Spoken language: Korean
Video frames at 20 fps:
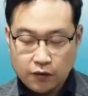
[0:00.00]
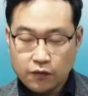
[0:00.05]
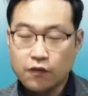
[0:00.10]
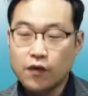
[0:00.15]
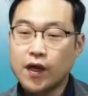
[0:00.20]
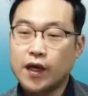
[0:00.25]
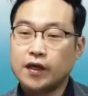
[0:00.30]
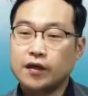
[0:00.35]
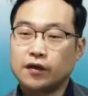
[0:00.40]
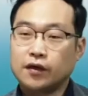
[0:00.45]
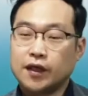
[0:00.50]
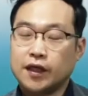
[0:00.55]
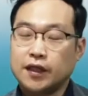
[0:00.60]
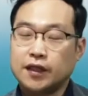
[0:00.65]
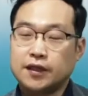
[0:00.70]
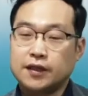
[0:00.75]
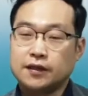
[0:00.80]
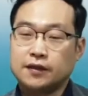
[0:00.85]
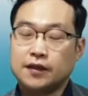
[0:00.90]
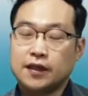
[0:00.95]
왜 이렇게
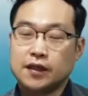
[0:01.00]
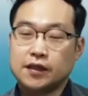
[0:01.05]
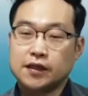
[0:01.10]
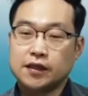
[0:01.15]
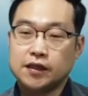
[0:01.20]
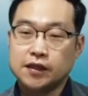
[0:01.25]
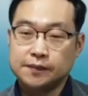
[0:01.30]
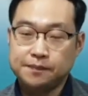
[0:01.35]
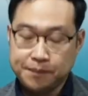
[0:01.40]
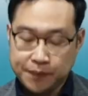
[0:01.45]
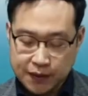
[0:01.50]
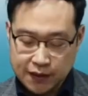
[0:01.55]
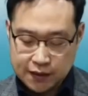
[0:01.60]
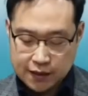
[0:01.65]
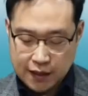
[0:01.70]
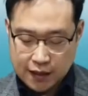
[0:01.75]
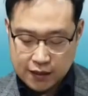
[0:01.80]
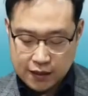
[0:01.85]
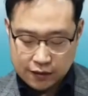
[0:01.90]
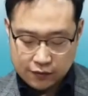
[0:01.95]
이튿날 급히
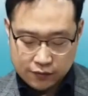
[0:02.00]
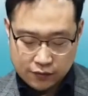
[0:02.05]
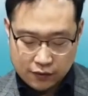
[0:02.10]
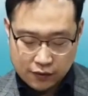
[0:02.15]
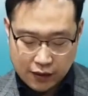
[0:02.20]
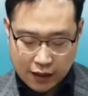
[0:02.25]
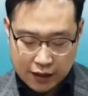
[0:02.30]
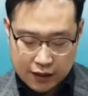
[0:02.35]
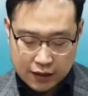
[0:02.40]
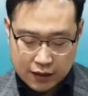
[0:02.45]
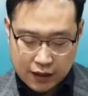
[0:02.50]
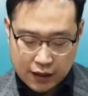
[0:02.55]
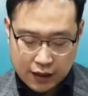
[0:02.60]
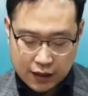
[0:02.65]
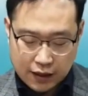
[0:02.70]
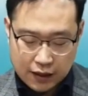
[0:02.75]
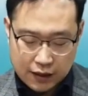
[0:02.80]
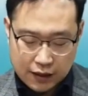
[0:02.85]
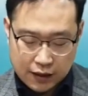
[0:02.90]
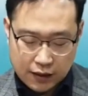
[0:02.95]
사자굴로
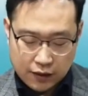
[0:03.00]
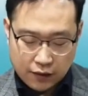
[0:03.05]
갔냐?